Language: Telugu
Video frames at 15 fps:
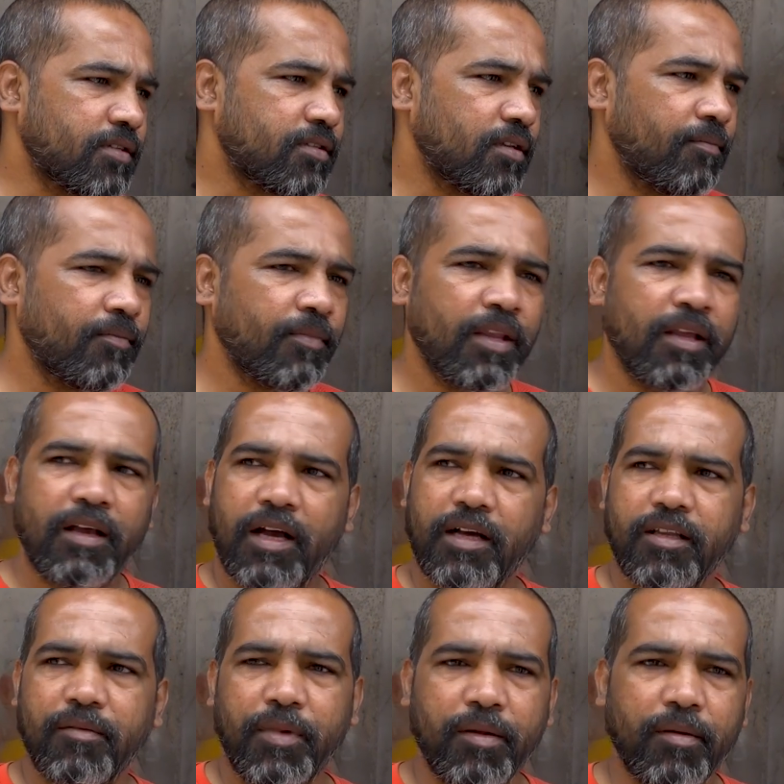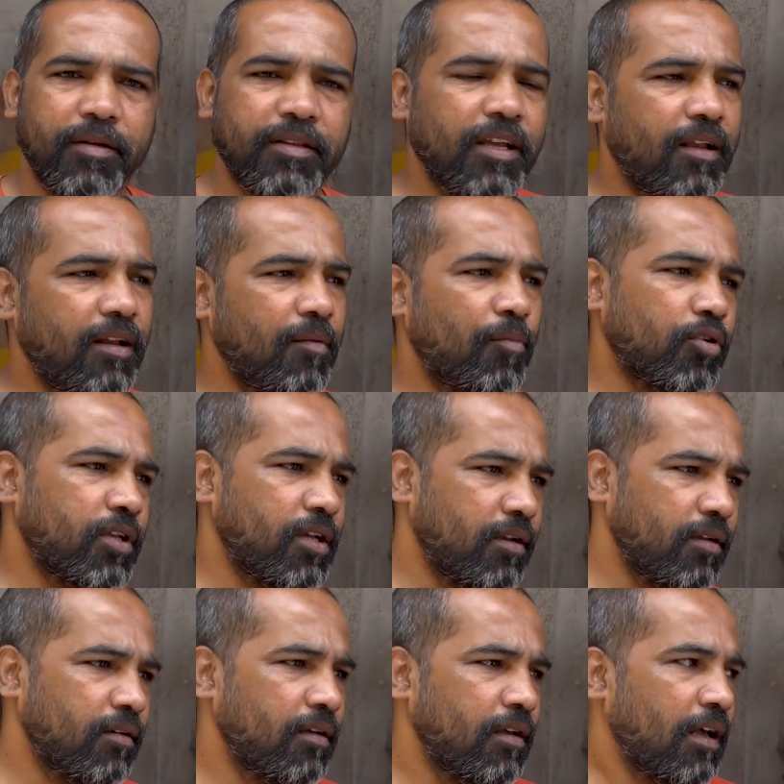చేస్తాం అయితే మినిమం అయితే
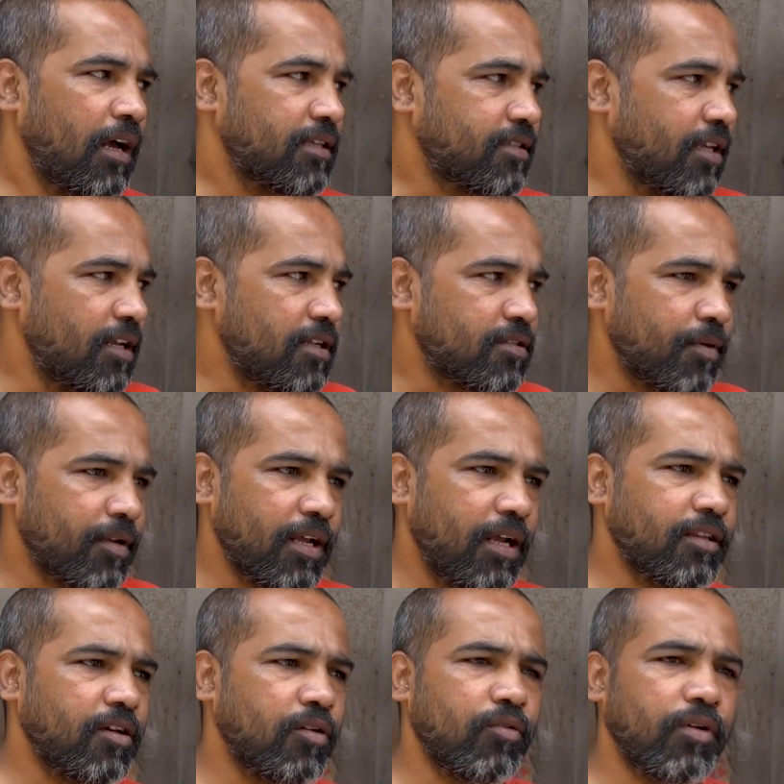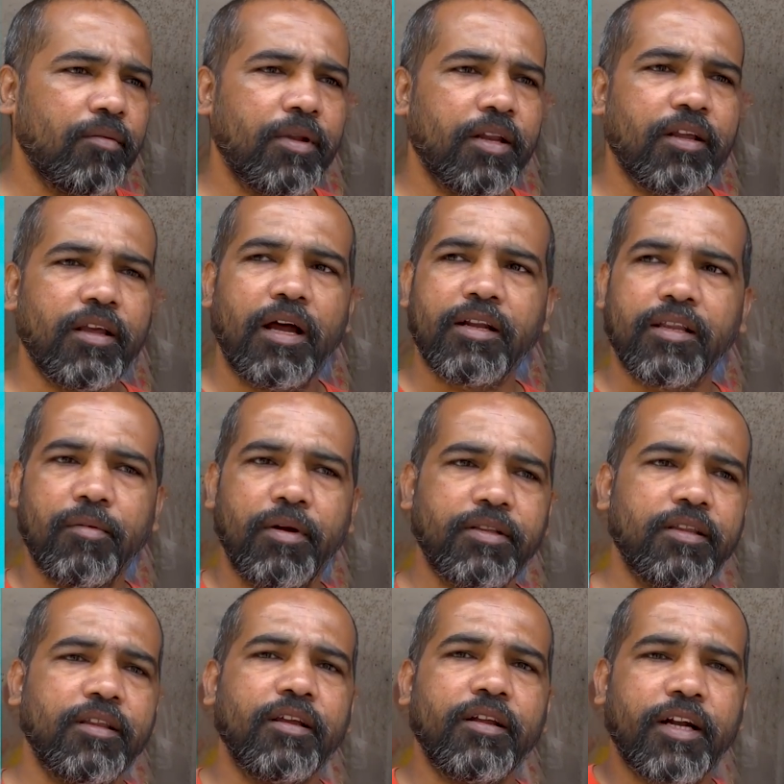వెళ్ళిపోతాయని ఆ సేల్స్ మనకి అయితే ఉంటే మనకి
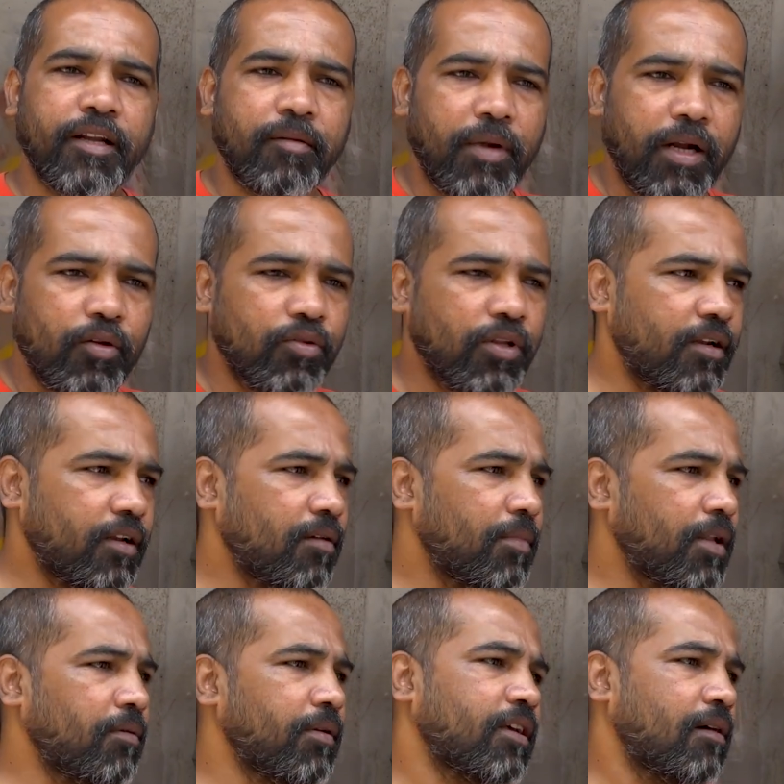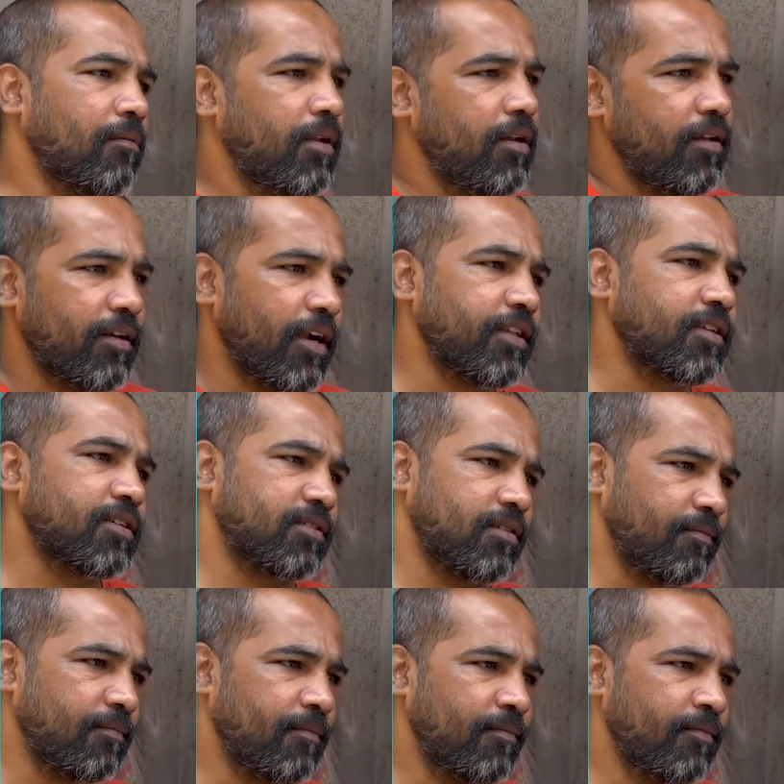అర్థమవుతుంది ఇంకా డిమాండ్ ఉందంటే మనం ఇంకా మళ్ళీ రెడీ
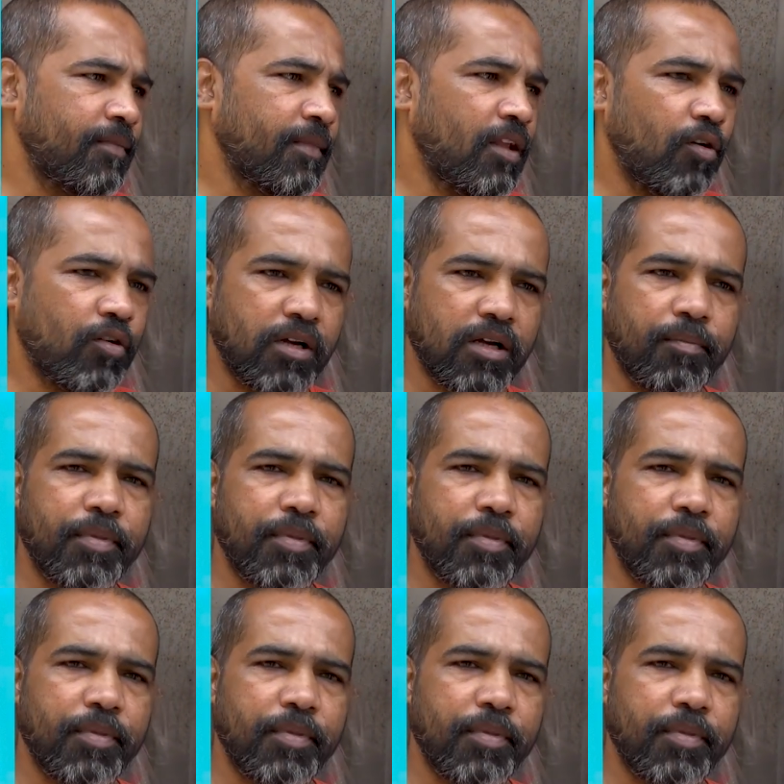చేస్తాం ఒక్కొక్క